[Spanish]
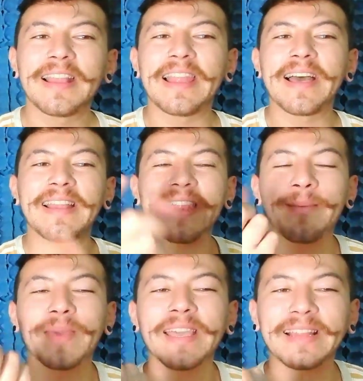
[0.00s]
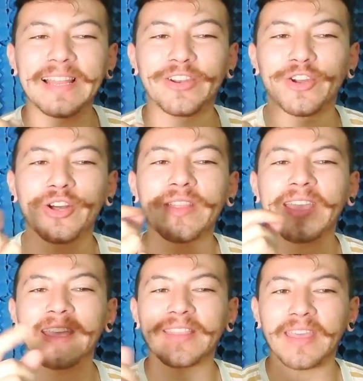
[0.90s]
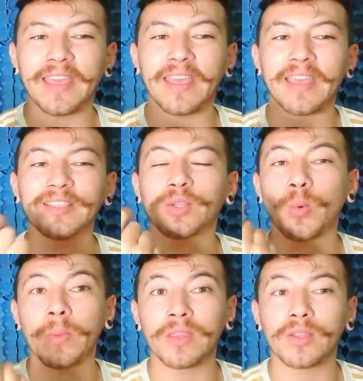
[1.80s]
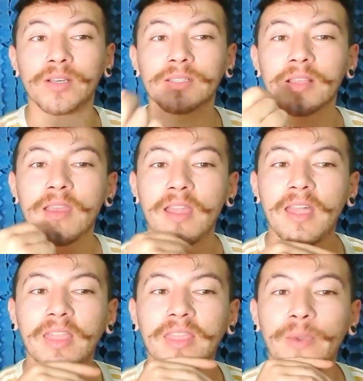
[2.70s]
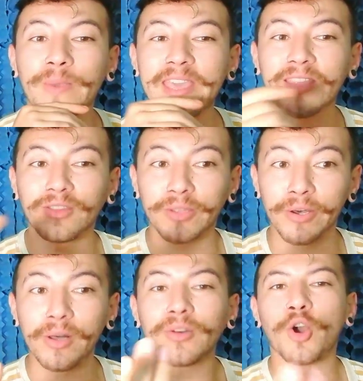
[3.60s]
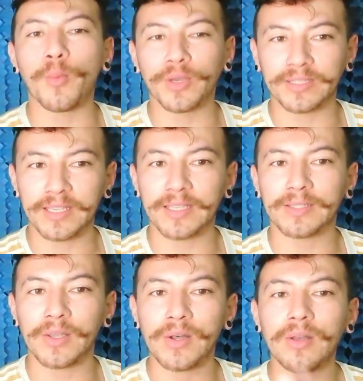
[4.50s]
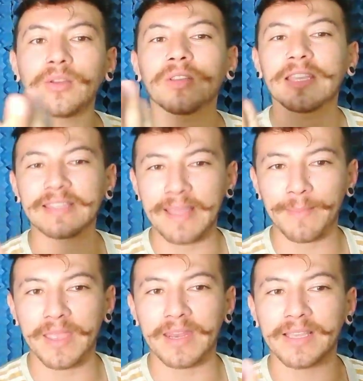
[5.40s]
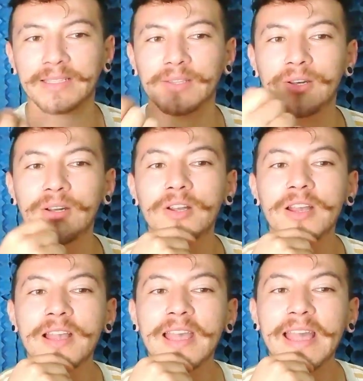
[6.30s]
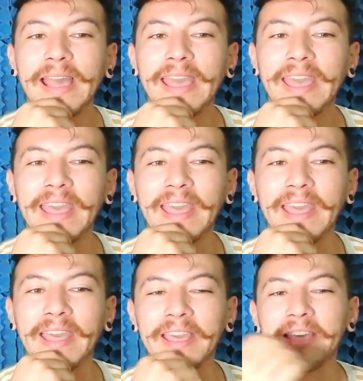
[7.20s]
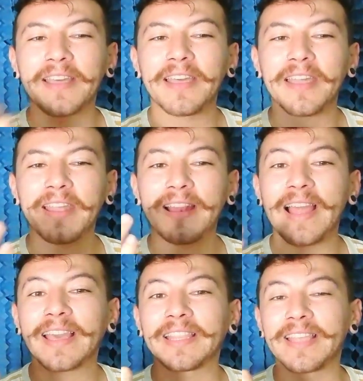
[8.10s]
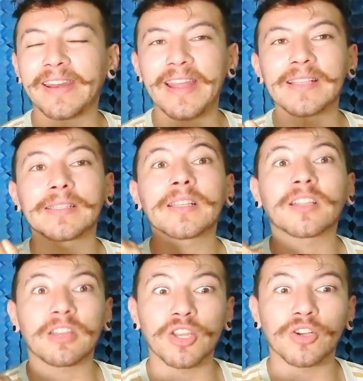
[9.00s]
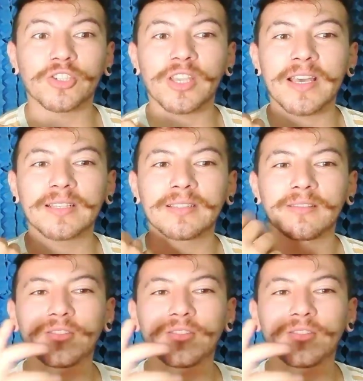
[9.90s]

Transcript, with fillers: La, mezcla, ¿no? de instrumentos de viento, como es eso, también eso. Eh, las guitarras criollas.